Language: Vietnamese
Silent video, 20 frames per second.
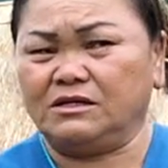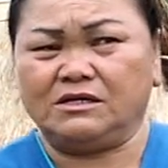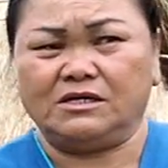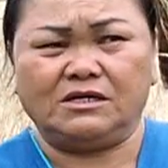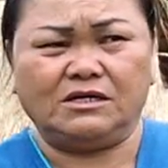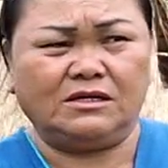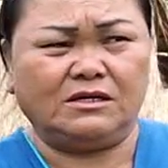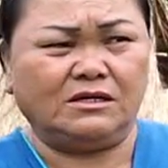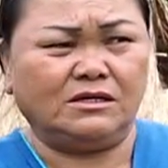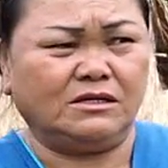
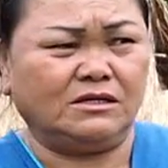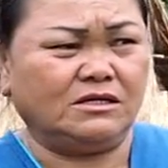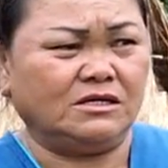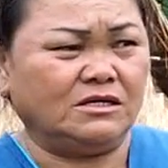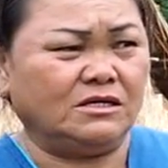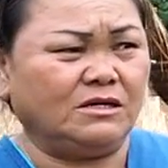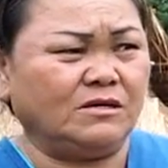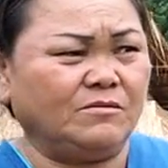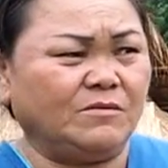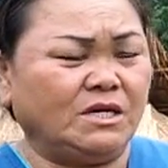chỉ
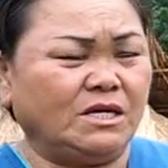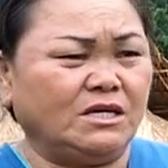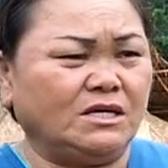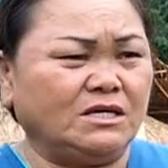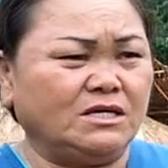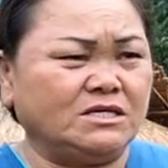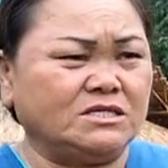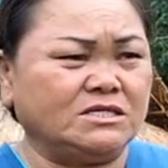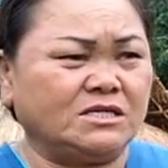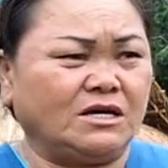chỉ
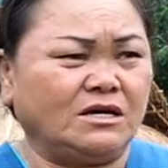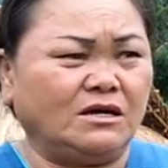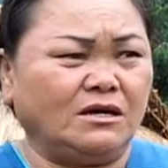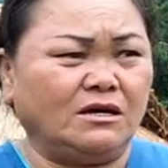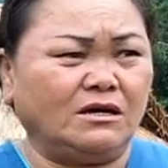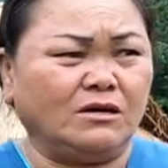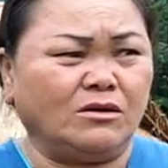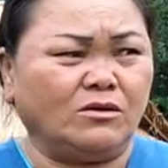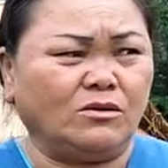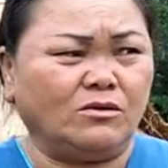mình
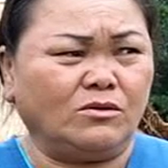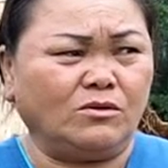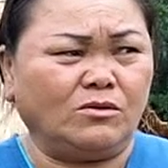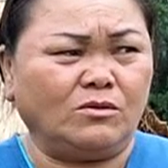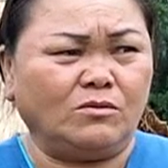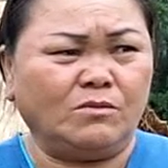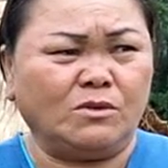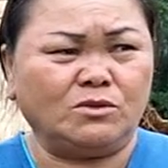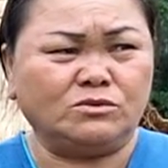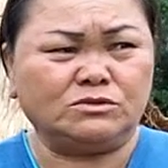thấy
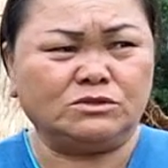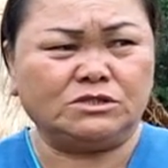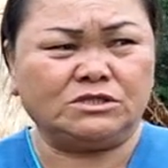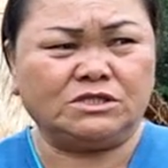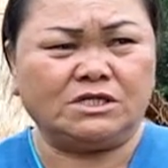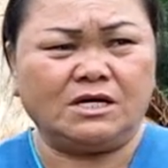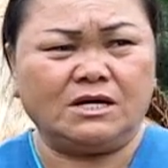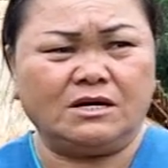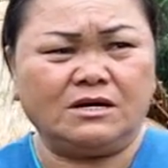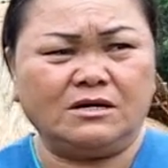ngầu mong
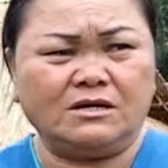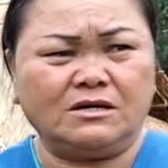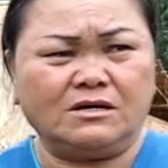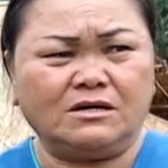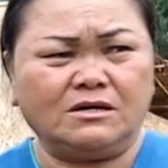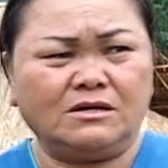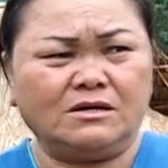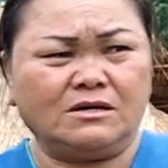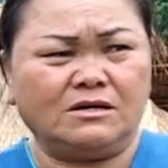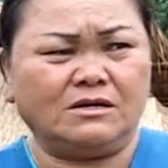xia
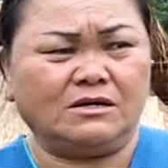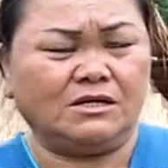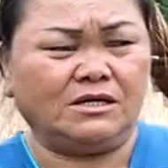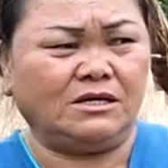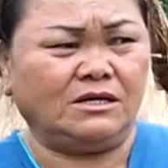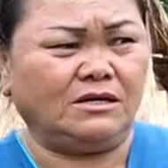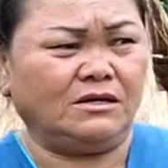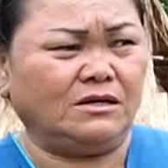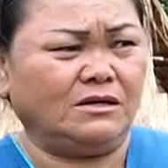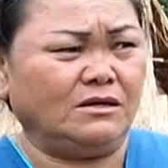
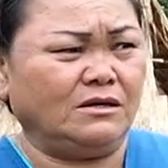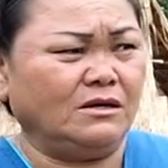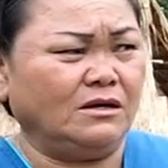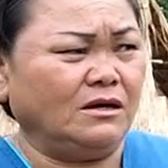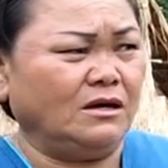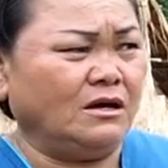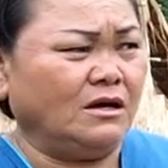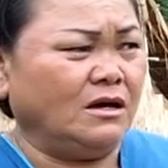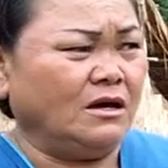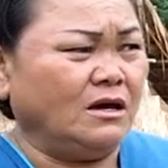nì
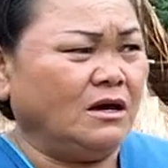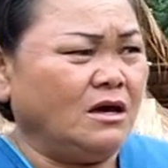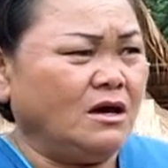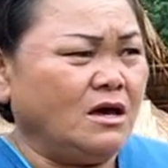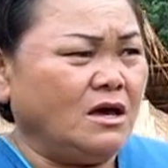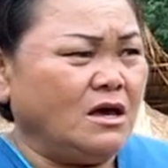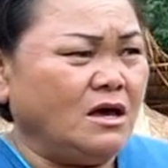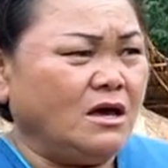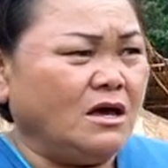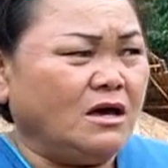
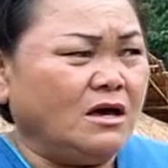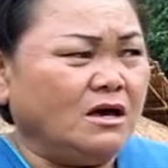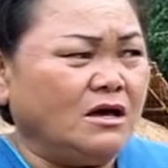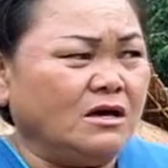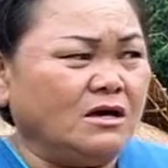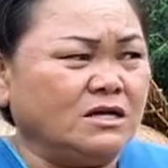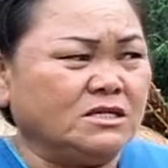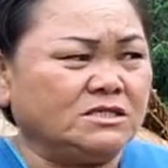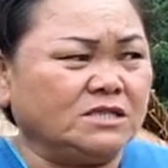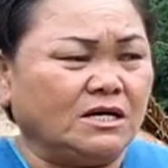
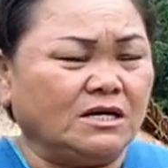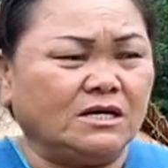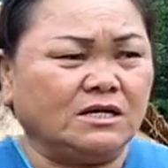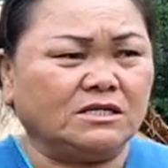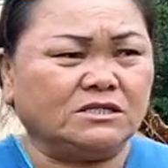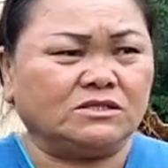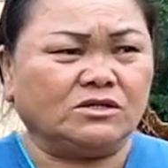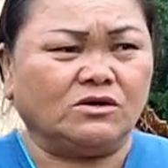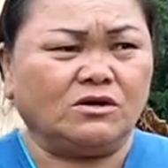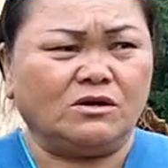
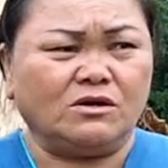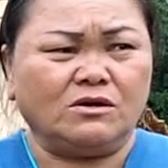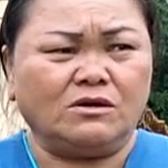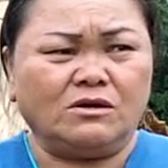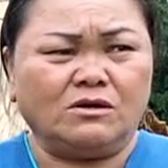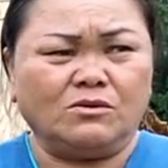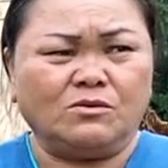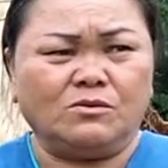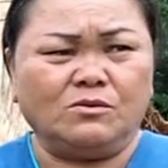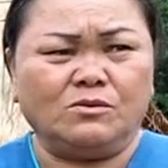sa
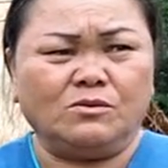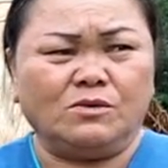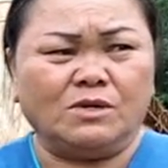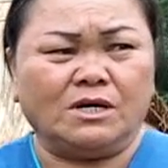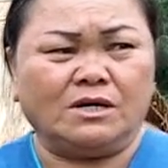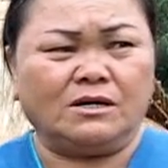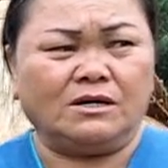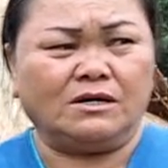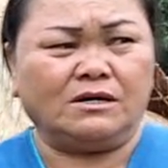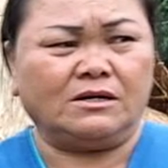cho cú
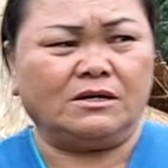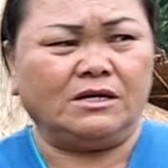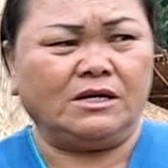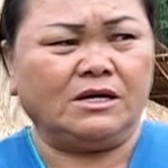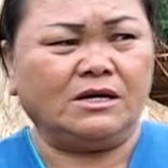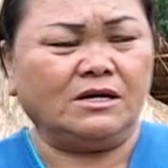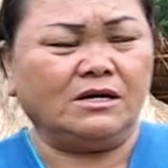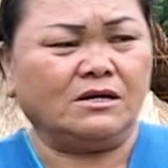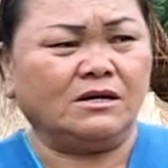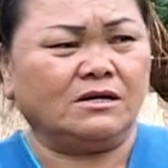lằng
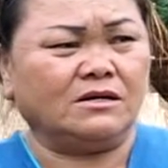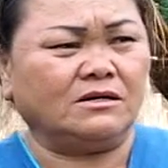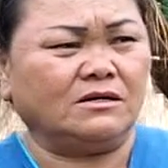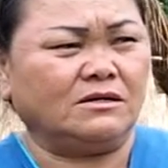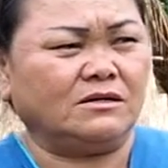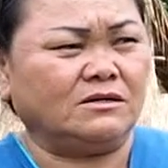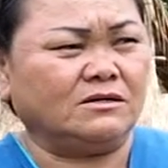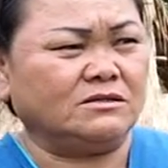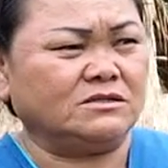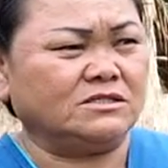nia
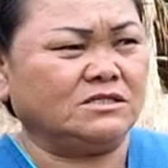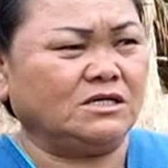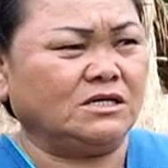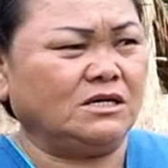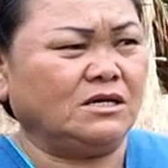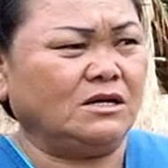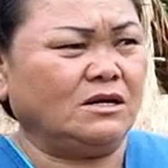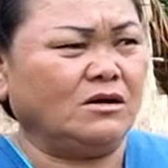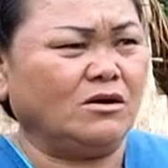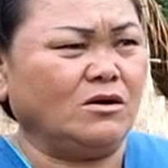lăng
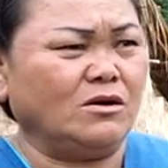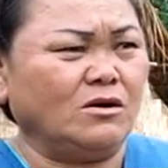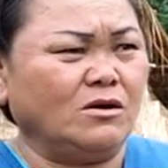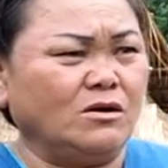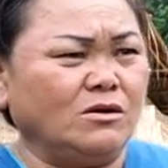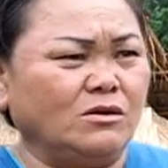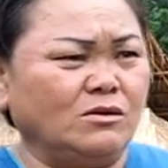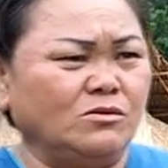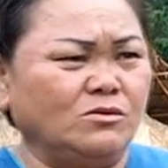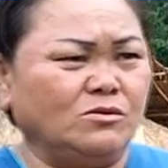chi
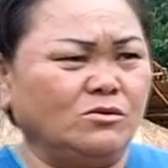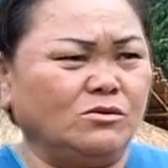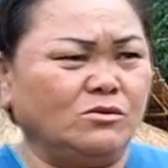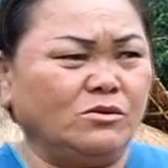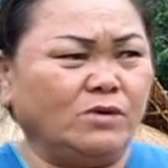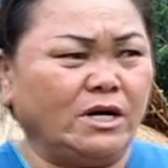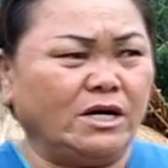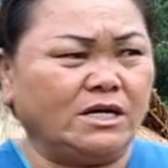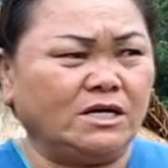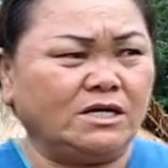lo
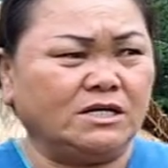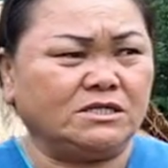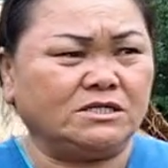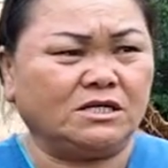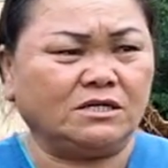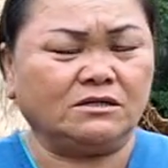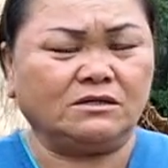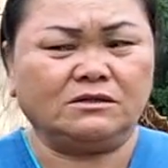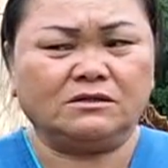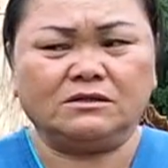lu hay
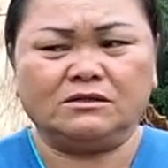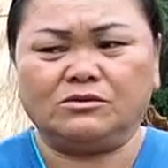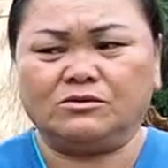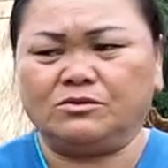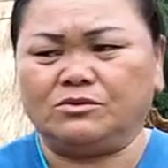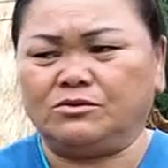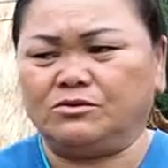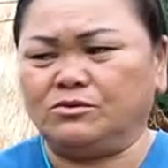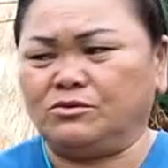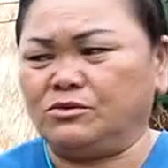sáng
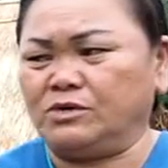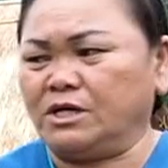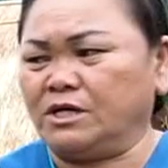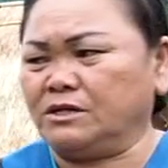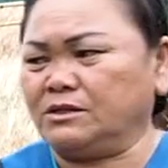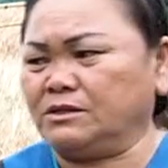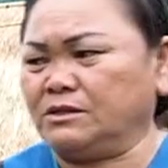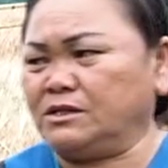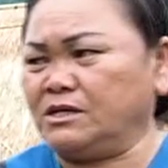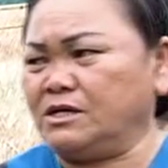dù
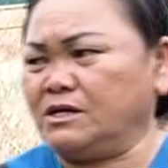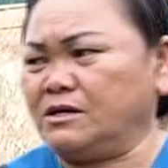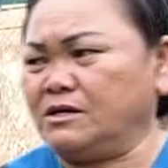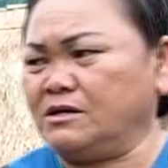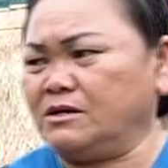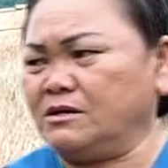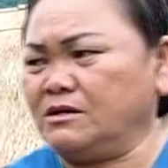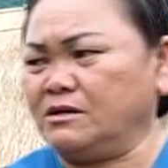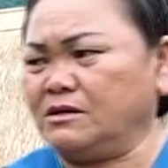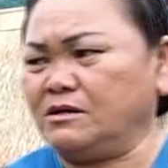dân
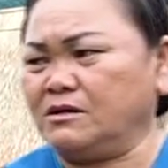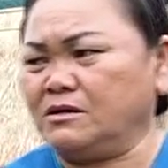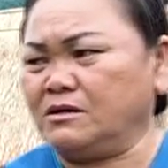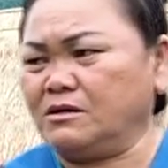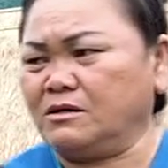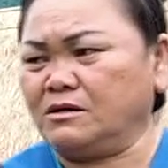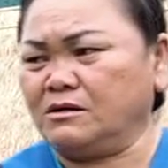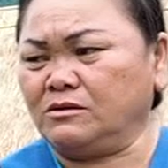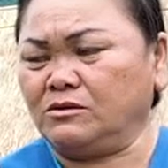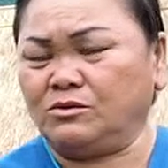tiên
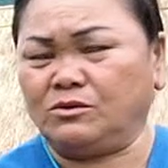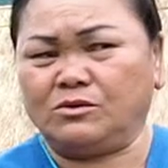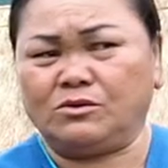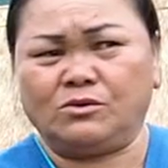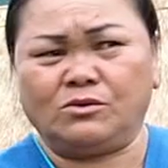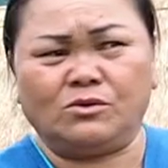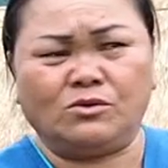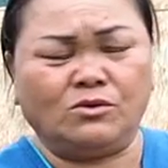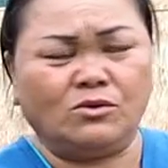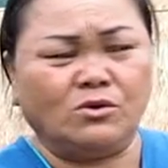
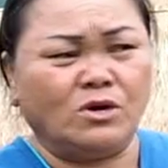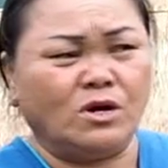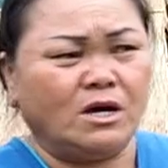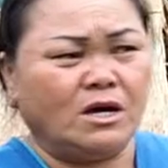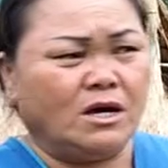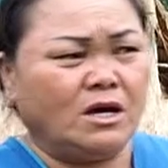đồ